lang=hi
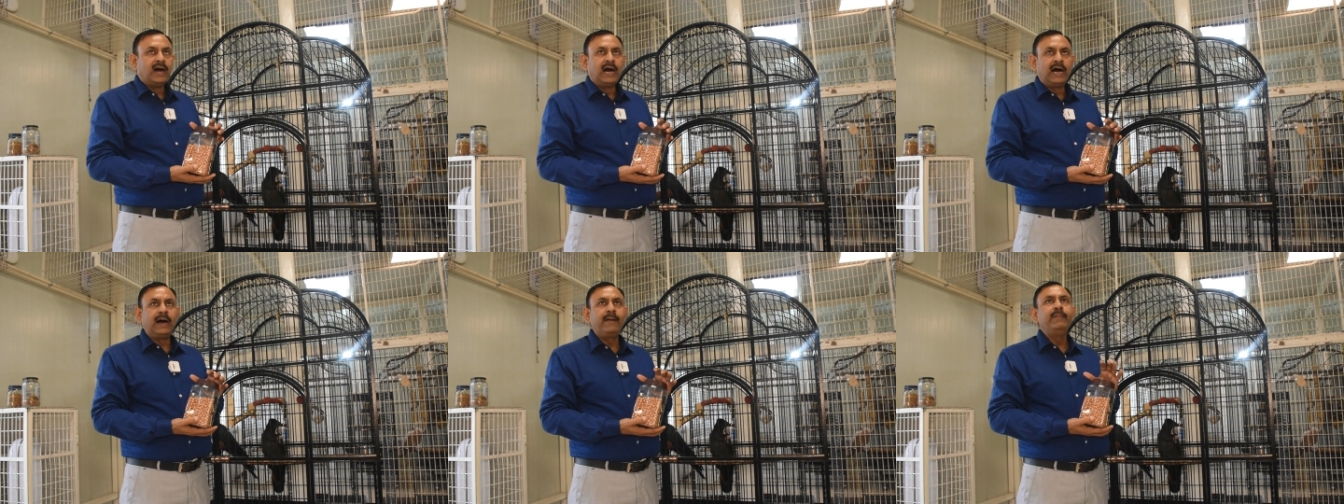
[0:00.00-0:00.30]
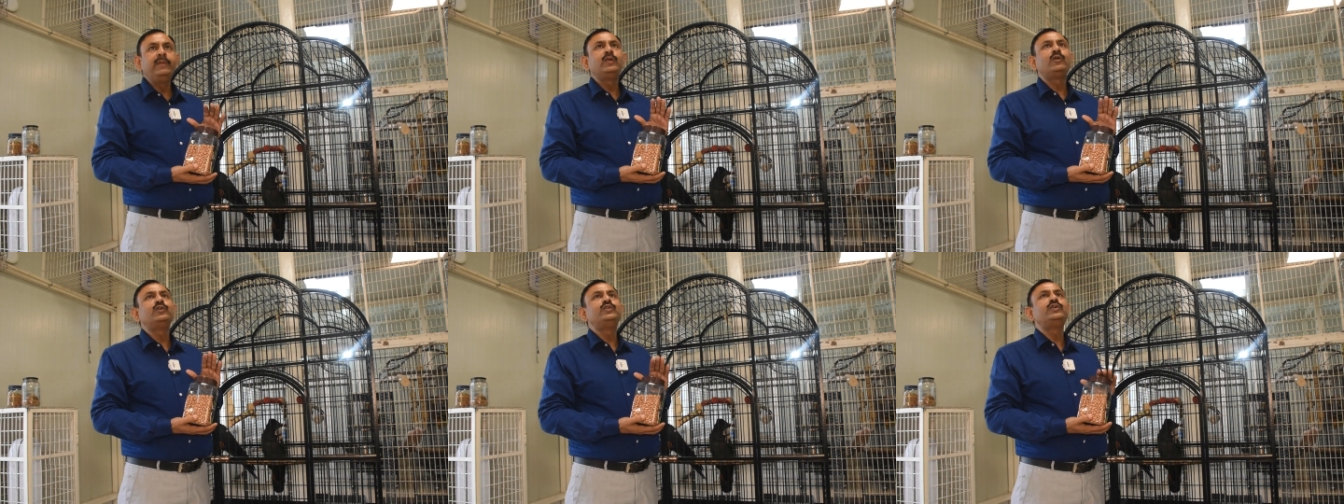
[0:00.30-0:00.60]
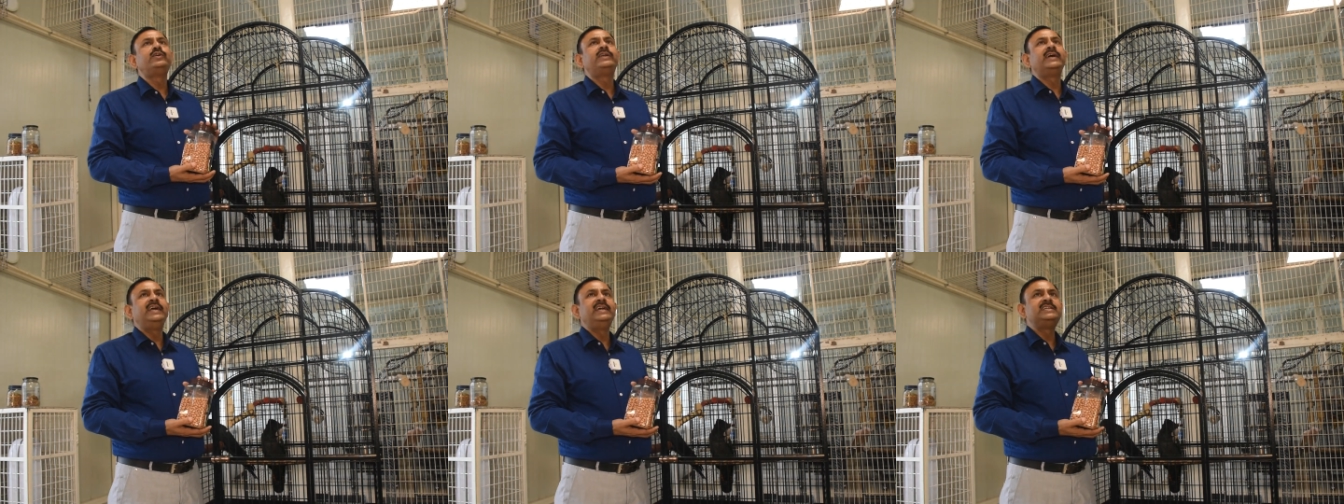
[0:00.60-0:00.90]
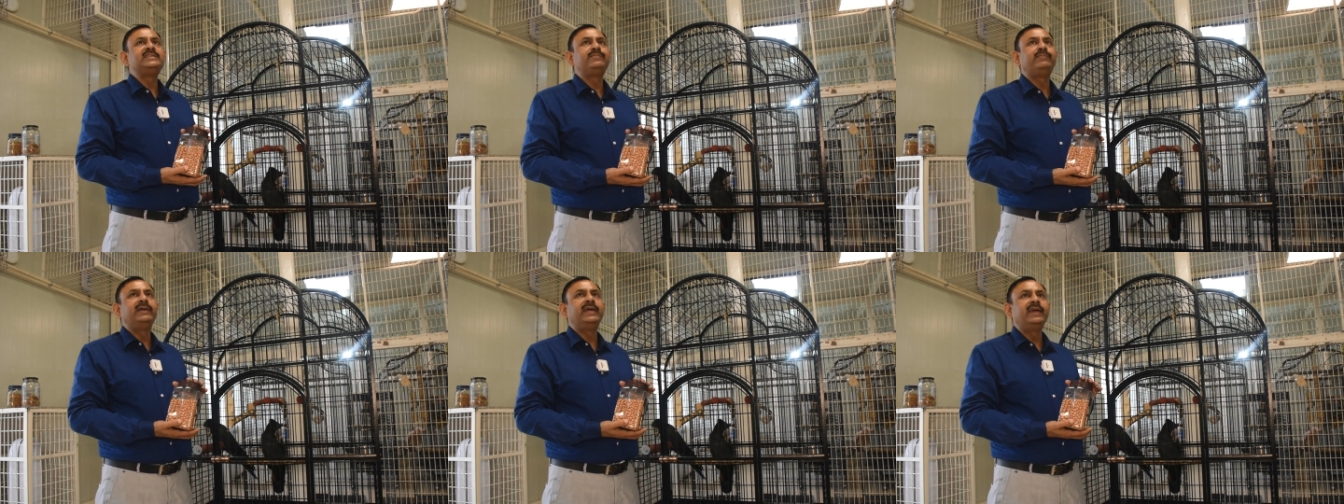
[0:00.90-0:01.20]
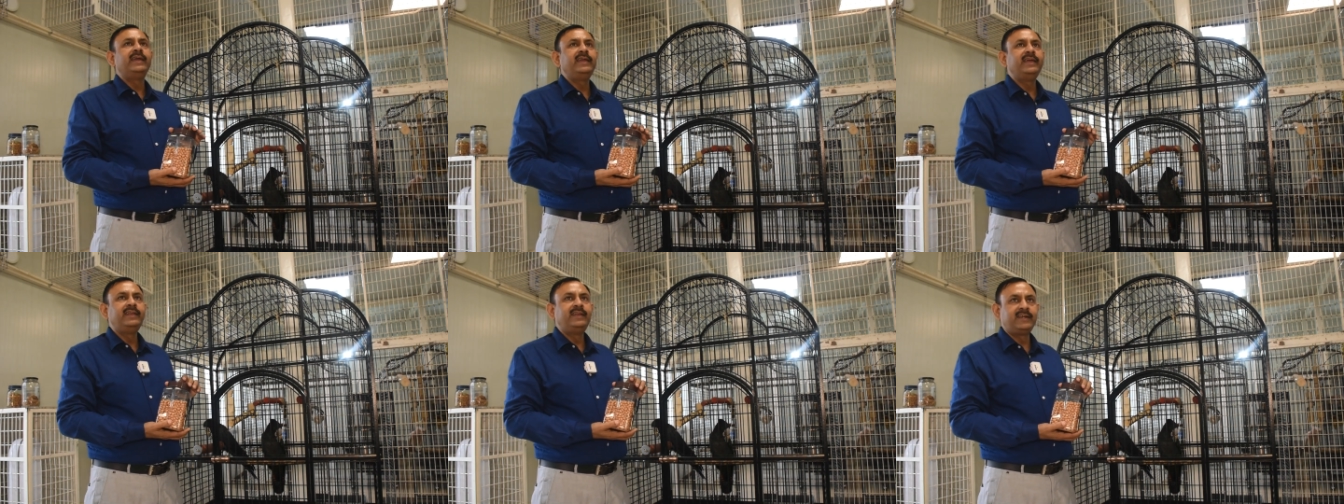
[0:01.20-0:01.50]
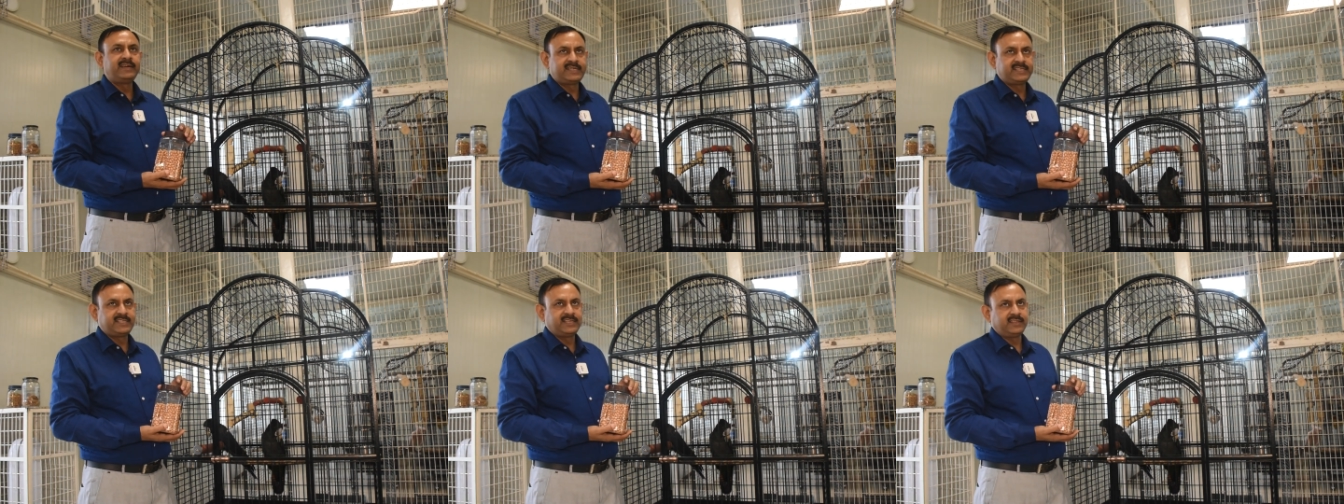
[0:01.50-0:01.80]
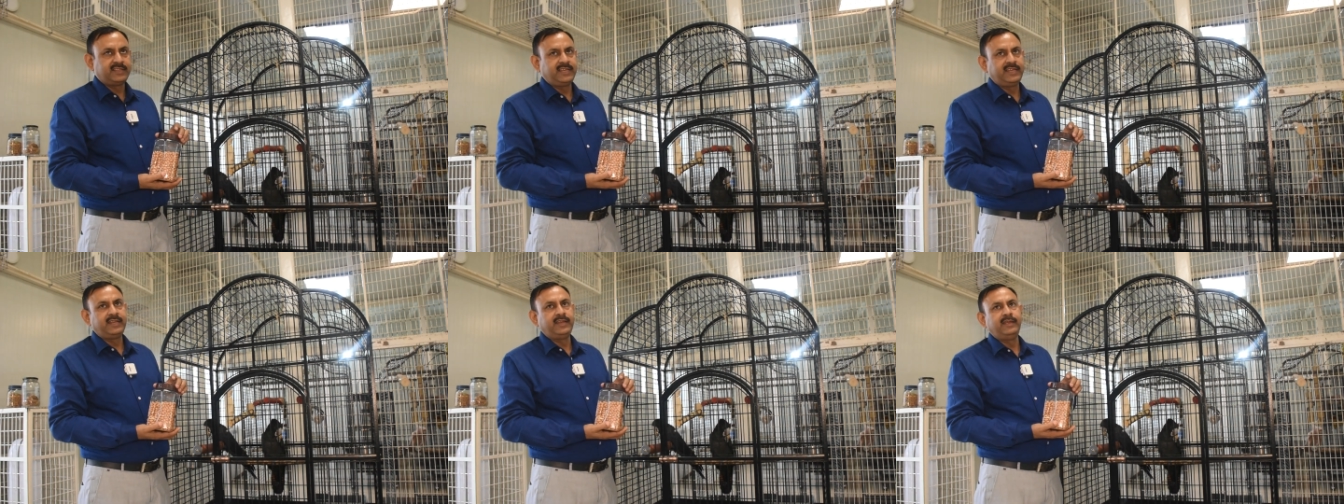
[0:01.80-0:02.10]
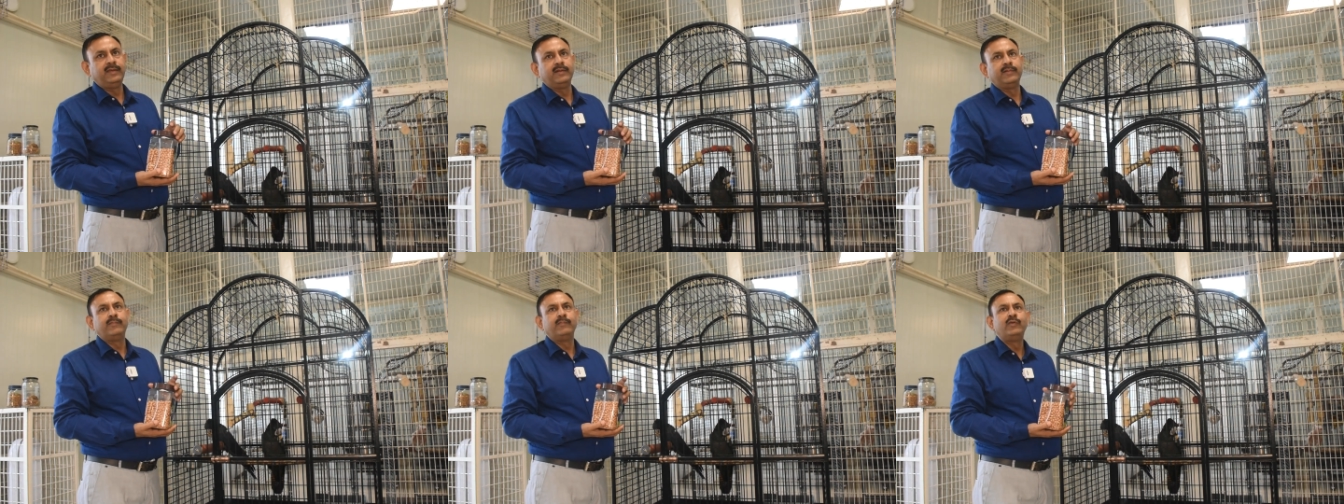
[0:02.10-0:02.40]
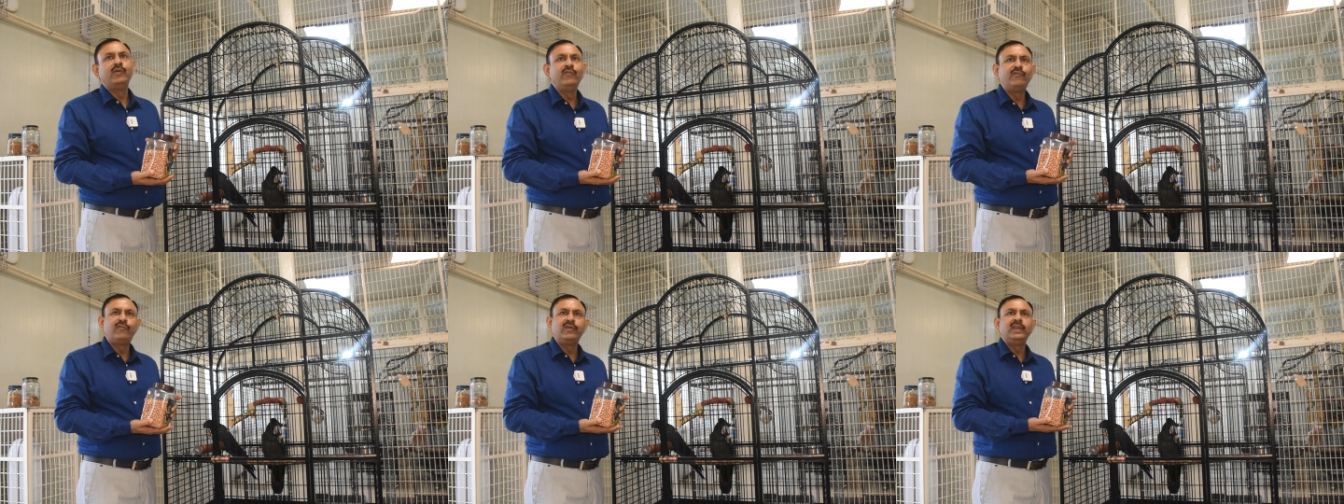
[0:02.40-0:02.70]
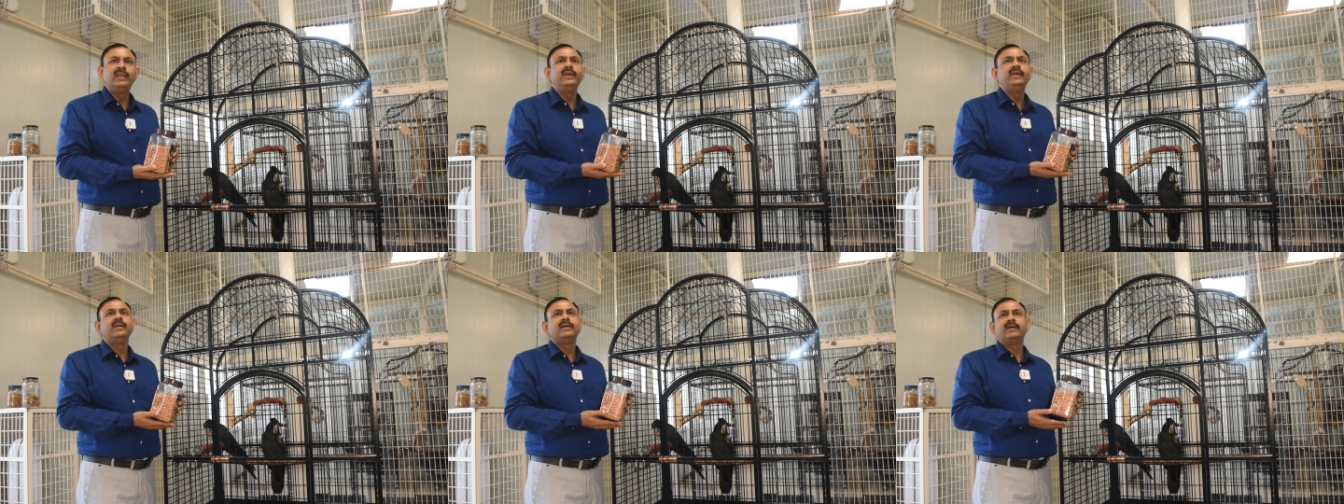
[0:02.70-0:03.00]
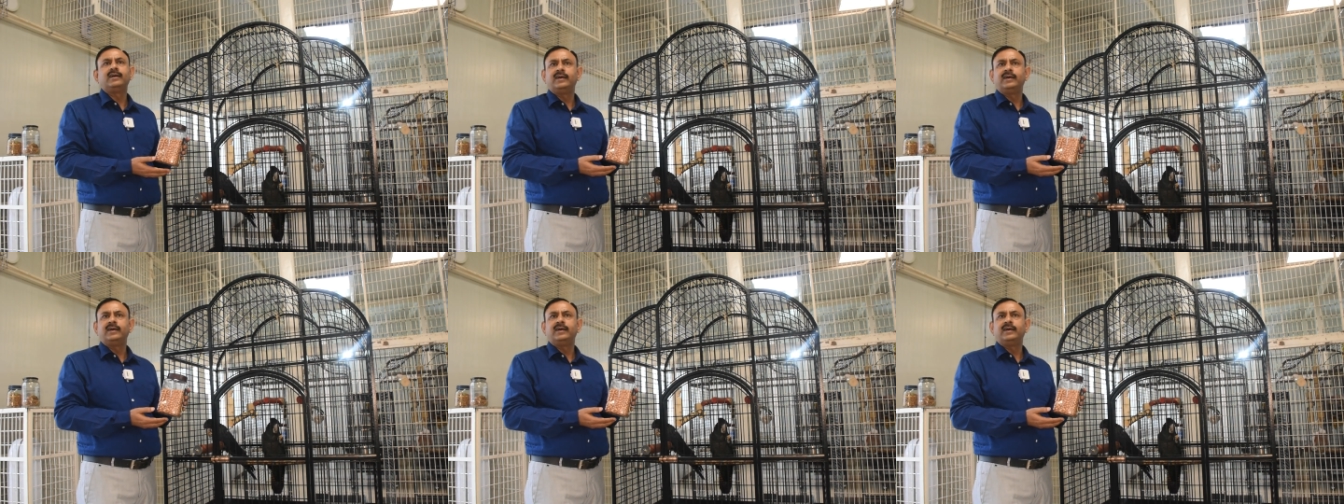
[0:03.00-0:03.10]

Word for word: हम इनको जो डाइट्स में हैं ये नट्स देते हैं यानी मूंगफली